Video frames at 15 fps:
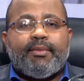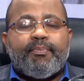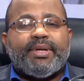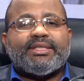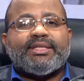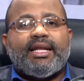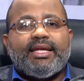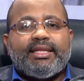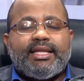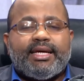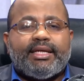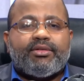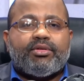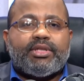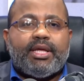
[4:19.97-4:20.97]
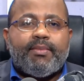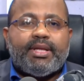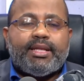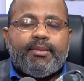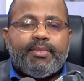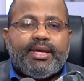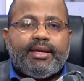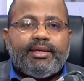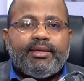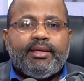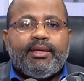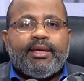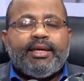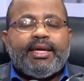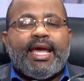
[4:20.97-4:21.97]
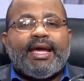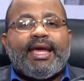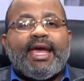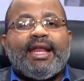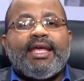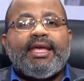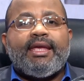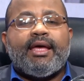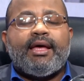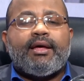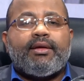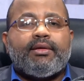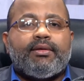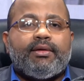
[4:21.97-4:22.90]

especialista en estos temas también, que quería